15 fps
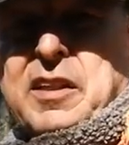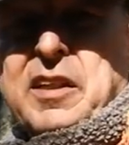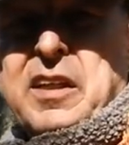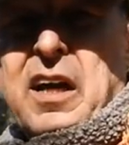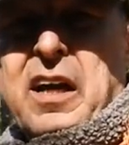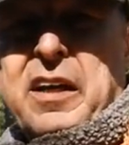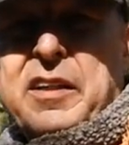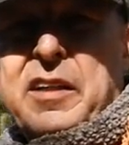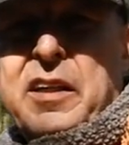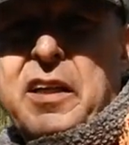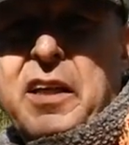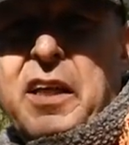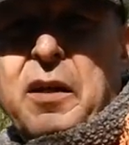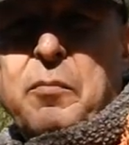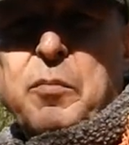Sicherheit
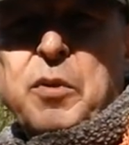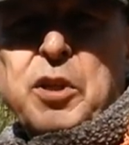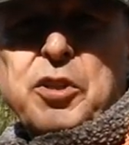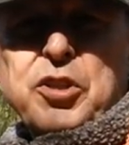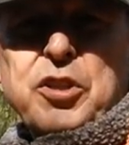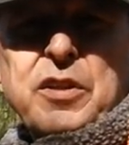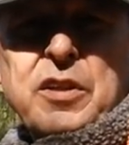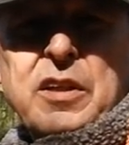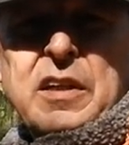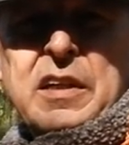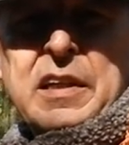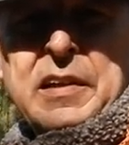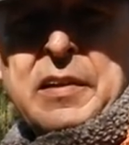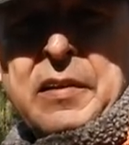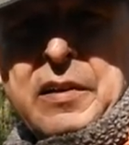gegeben ist,
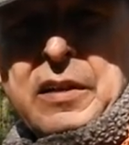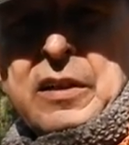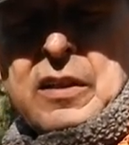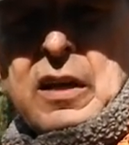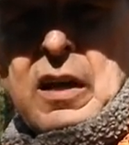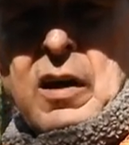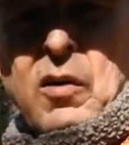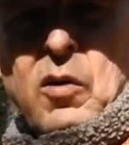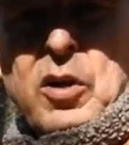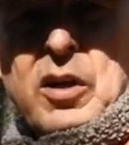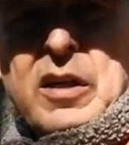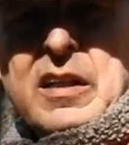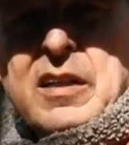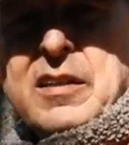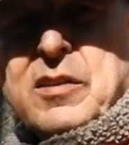auch
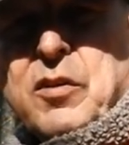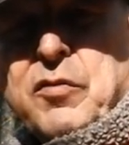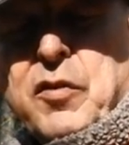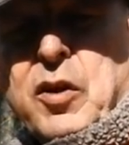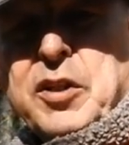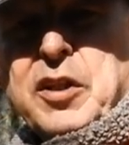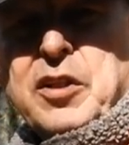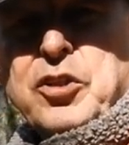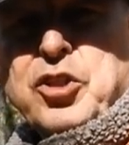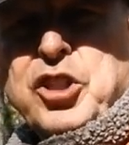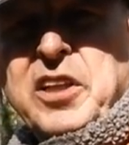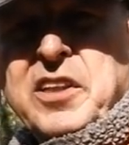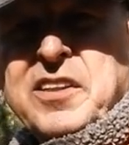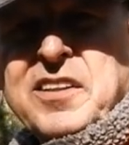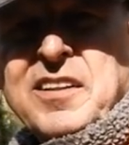sofort
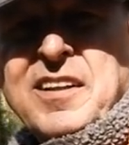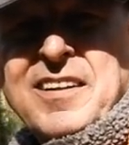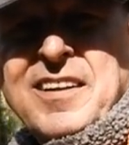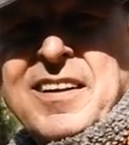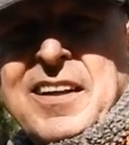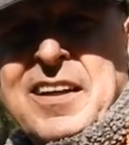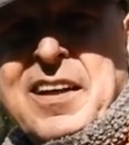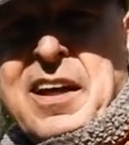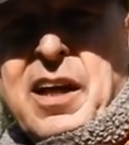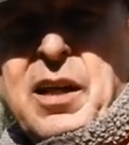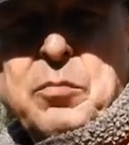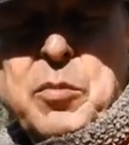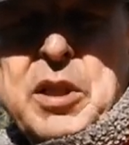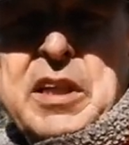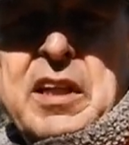schießen. Er
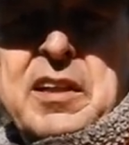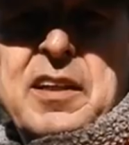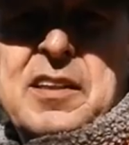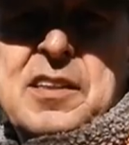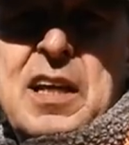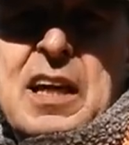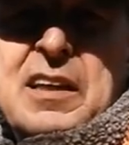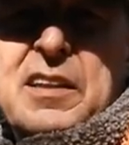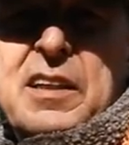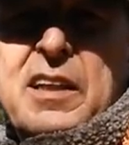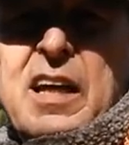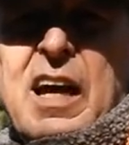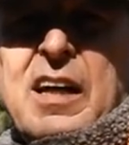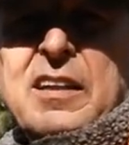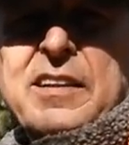hat mir dann gesagt, die
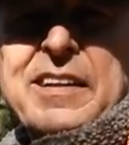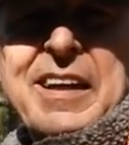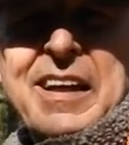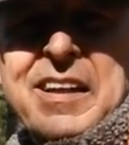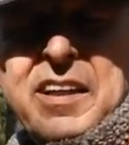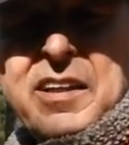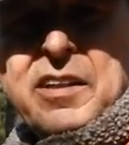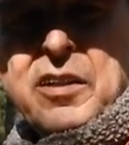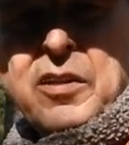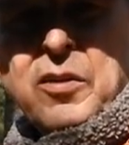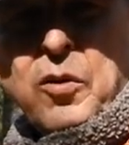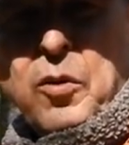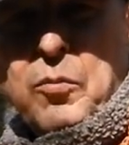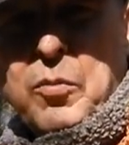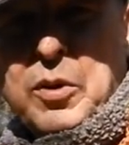Jagd endet
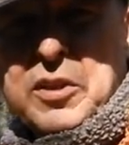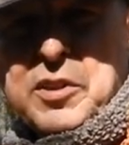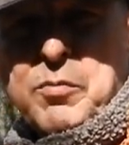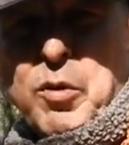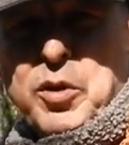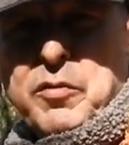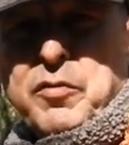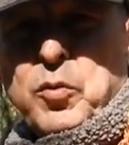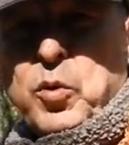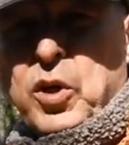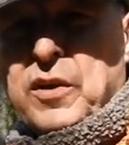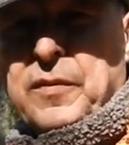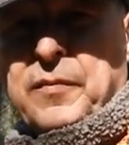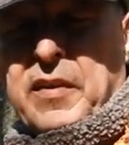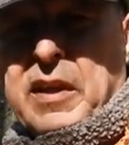um 12
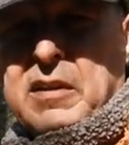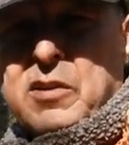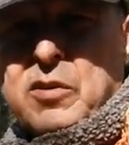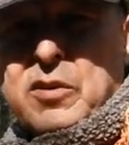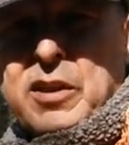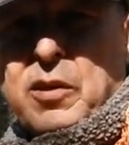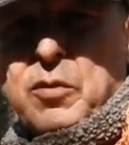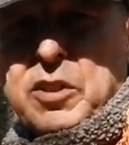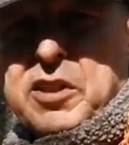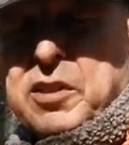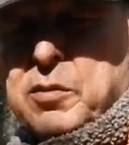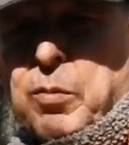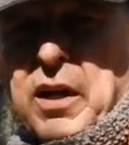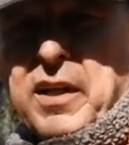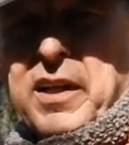Uhr, also dauert
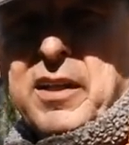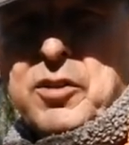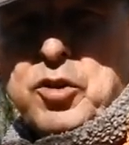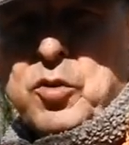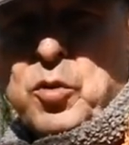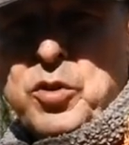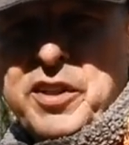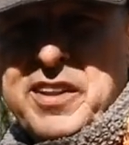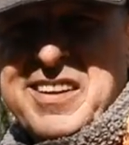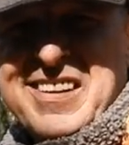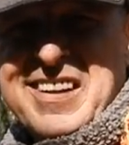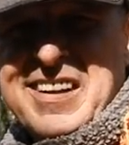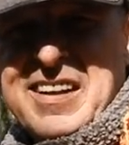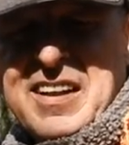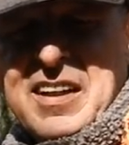zwei Stunden.